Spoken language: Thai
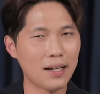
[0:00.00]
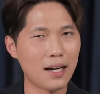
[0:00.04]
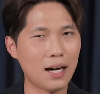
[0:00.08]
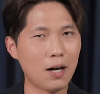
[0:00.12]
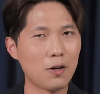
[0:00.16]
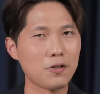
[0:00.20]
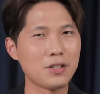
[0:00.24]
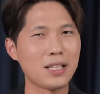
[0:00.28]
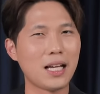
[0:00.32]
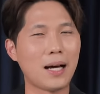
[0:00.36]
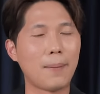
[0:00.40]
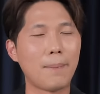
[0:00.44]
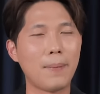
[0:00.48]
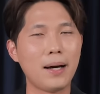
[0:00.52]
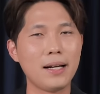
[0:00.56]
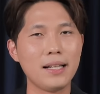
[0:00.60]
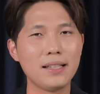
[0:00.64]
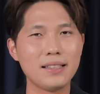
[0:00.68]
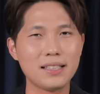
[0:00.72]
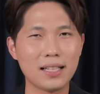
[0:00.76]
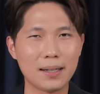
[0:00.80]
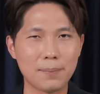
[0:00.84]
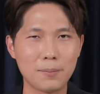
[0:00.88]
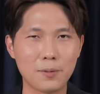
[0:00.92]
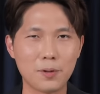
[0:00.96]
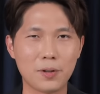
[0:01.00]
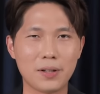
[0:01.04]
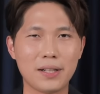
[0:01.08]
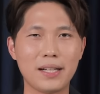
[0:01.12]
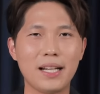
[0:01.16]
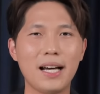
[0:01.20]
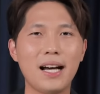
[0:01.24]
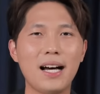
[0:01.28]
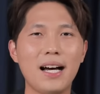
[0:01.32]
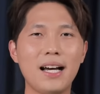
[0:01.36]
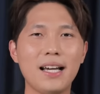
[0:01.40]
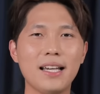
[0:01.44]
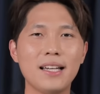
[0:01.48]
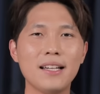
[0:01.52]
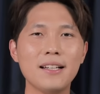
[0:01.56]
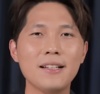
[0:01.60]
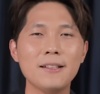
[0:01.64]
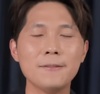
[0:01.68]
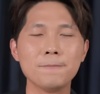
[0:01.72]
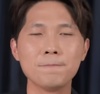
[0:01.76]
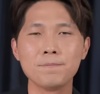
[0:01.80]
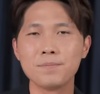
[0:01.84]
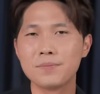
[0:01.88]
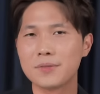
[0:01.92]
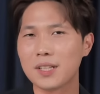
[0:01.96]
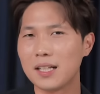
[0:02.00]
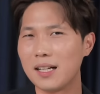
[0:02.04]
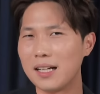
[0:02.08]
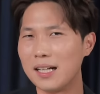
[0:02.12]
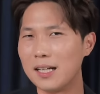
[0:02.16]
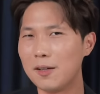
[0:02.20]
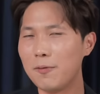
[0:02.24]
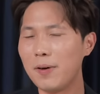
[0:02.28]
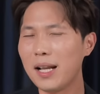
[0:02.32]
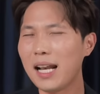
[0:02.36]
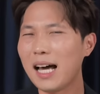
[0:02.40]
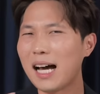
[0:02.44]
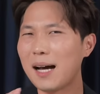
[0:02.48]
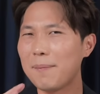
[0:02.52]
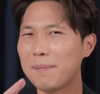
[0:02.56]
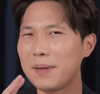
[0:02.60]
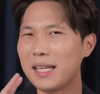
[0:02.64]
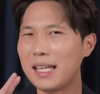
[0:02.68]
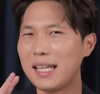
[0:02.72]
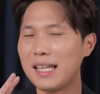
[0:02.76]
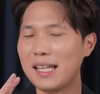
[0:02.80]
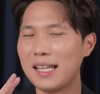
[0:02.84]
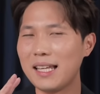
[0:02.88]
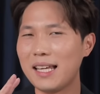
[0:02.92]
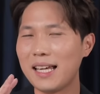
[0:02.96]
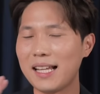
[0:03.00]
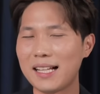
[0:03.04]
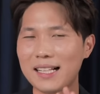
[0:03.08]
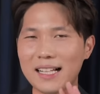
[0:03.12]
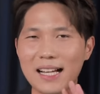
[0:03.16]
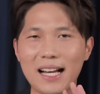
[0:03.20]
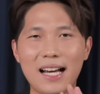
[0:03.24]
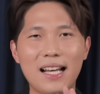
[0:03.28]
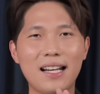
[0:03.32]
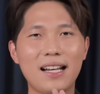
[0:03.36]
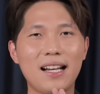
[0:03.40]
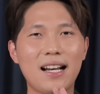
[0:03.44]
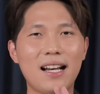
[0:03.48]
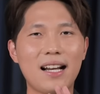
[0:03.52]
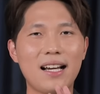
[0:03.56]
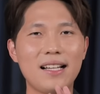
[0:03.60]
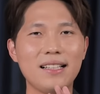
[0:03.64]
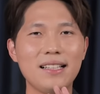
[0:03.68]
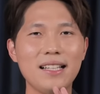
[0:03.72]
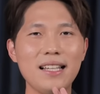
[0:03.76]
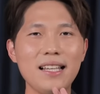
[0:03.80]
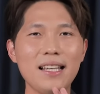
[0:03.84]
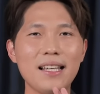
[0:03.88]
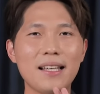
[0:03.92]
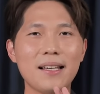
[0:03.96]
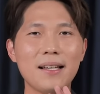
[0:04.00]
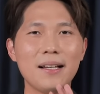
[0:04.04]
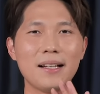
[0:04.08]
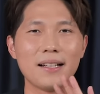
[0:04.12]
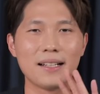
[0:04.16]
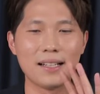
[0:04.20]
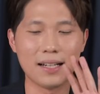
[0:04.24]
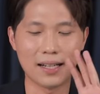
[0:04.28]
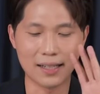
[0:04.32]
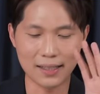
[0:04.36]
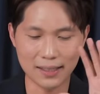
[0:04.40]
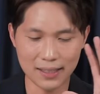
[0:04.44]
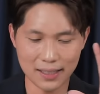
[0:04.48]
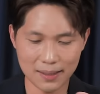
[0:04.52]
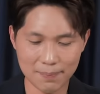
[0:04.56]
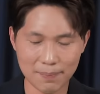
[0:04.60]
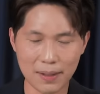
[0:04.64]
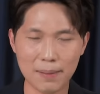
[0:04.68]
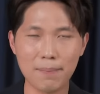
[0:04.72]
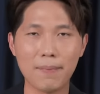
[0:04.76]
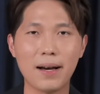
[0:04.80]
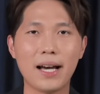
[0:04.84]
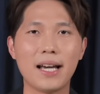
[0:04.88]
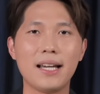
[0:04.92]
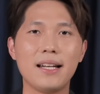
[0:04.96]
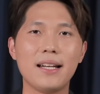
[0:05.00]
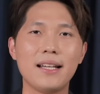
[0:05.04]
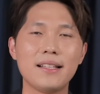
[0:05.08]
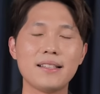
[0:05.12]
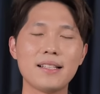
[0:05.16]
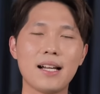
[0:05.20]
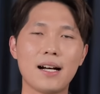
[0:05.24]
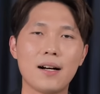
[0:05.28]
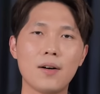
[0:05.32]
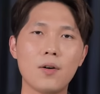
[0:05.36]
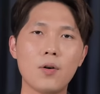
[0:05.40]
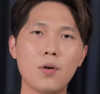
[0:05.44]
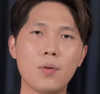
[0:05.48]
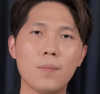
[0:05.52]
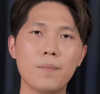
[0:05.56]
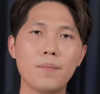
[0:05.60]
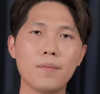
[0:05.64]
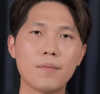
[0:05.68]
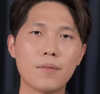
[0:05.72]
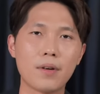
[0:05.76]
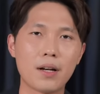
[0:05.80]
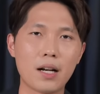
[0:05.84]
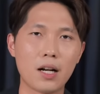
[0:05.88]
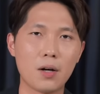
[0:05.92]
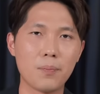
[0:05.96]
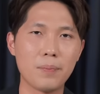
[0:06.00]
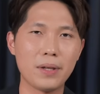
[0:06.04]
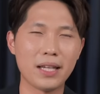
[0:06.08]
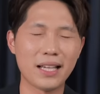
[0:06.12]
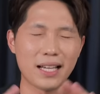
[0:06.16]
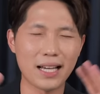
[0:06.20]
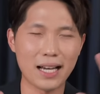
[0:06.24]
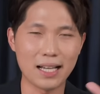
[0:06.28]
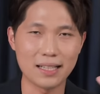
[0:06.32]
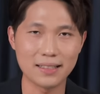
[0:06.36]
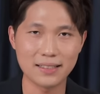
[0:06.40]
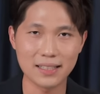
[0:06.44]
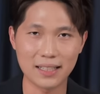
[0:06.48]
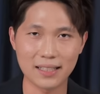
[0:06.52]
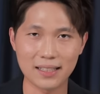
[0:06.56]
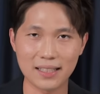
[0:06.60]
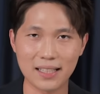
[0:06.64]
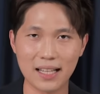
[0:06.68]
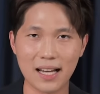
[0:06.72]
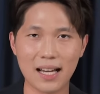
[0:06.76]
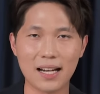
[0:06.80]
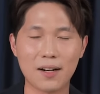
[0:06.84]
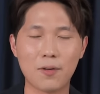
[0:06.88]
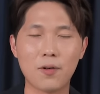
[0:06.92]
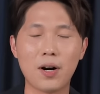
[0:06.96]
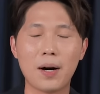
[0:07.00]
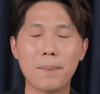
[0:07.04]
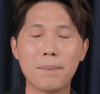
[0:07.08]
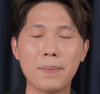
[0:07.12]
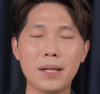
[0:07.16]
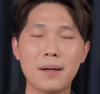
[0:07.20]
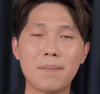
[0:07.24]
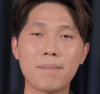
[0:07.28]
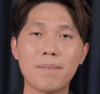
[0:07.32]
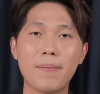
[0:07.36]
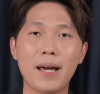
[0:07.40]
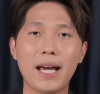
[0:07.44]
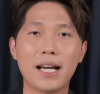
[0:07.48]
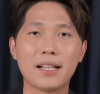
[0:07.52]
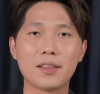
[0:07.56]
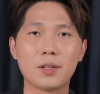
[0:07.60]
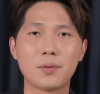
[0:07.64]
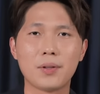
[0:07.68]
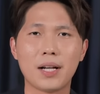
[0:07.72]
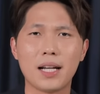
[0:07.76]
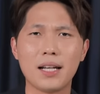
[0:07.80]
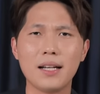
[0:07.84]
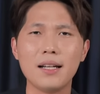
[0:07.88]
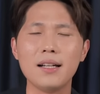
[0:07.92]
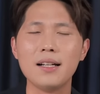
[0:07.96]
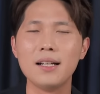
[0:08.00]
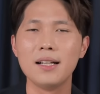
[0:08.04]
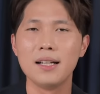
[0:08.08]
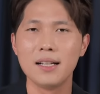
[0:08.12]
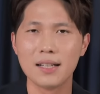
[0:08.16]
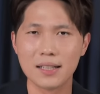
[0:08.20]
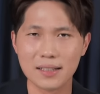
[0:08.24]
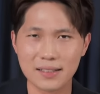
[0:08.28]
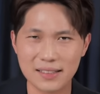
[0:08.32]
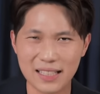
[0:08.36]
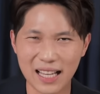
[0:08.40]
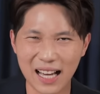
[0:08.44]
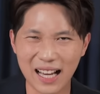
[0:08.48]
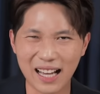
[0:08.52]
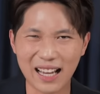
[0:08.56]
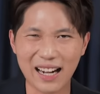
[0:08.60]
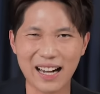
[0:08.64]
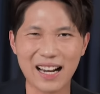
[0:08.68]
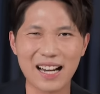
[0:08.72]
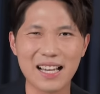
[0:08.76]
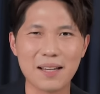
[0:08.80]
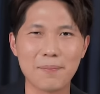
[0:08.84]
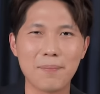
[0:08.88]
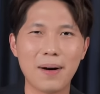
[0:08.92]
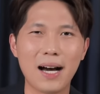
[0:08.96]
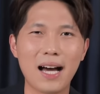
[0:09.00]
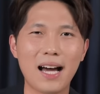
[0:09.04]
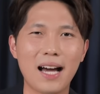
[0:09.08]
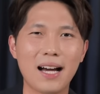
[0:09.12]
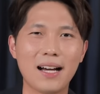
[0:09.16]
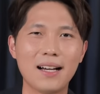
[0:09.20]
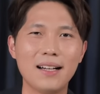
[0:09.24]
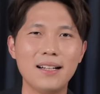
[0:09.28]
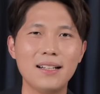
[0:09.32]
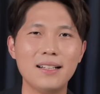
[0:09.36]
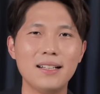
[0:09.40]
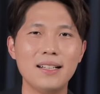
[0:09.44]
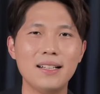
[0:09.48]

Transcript: เราสามารถที่จะกำหนดได้หรือเวลามีเหตุการณ์อะไรที่ เกิดขึ้นใหม่ๆในสังคมเรามีการจัดการความเปลี่ยนแปลงตรงนั้นอย่างไรบ้าง